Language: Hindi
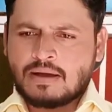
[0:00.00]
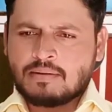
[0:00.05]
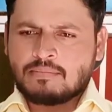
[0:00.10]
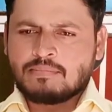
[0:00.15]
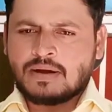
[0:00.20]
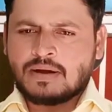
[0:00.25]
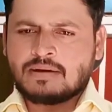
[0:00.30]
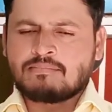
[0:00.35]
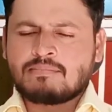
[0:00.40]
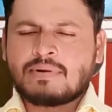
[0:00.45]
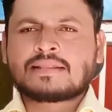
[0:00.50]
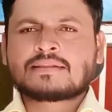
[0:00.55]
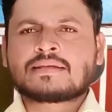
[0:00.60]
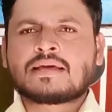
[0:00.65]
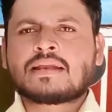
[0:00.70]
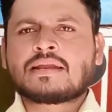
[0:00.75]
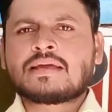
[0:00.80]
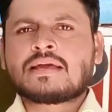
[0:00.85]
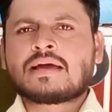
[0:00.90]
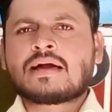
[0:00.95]
अब हम बात
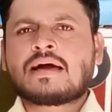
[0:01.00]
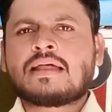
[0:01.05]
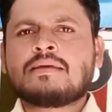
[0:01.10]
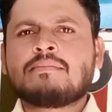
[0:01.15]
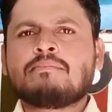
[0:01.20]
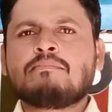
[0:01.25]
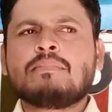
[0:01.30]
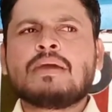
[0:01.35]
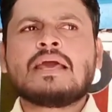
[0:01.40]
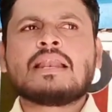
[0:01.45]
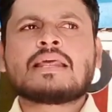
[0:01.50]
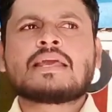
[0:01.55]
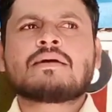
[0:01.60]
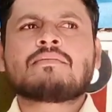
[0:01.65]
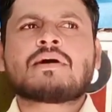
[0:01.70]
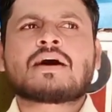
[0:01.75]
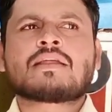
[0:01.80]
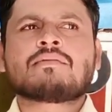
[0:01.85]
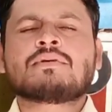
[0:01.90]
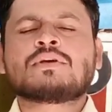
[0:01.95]
करेंगे खाली मेल के
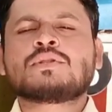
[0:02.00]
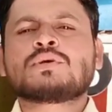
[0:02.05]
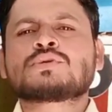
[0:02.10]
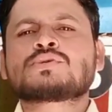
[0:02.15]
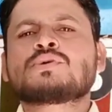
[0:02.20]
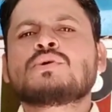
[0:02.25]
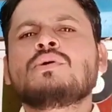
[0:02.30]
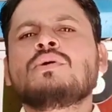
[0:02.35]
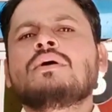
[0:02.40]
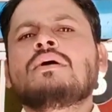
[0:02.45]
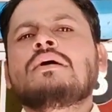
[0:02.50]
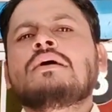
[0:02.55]
बारे में दोस्तों